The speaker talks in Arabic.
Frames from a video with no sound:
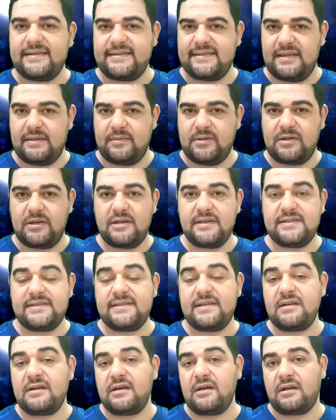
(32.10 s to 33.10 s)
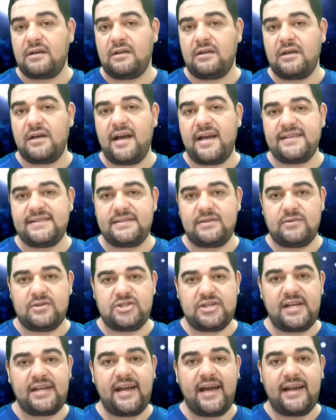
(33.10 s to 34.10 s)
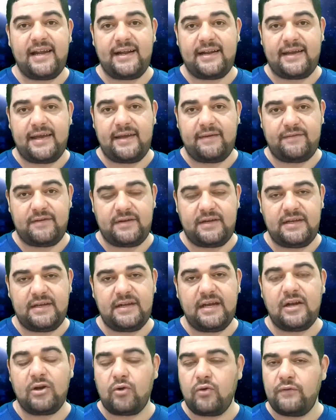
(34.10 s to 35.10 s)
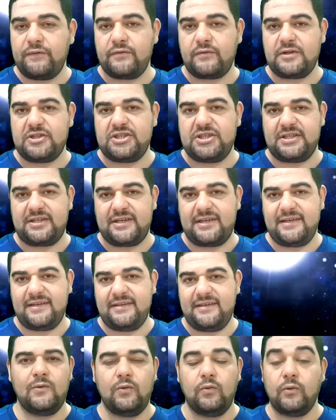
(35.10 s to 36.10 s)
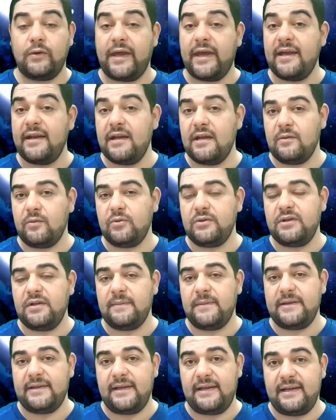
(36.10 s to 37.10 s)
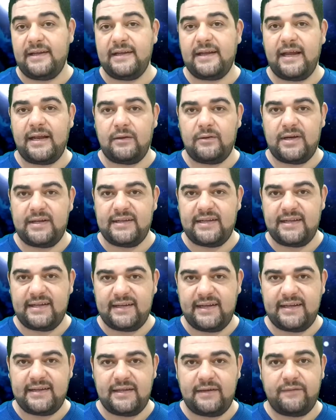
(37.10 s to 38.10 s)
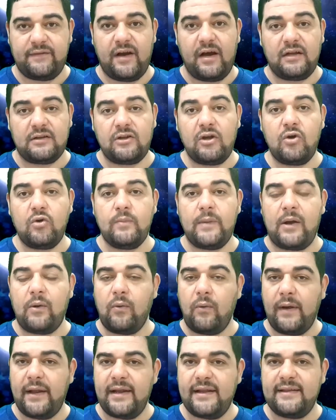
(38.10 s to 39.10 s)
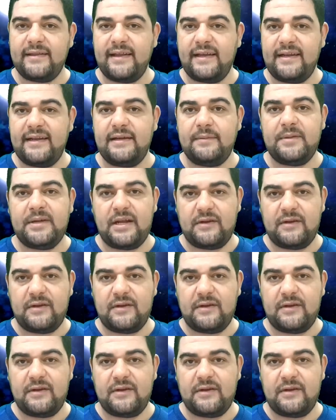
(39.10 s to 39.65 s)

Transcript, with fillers: السابقة استنكر الله عز وجل على الكافرين الكفر والشرك وكان لابد من دليل على وحدانيته فأعطاهم أولا دليل من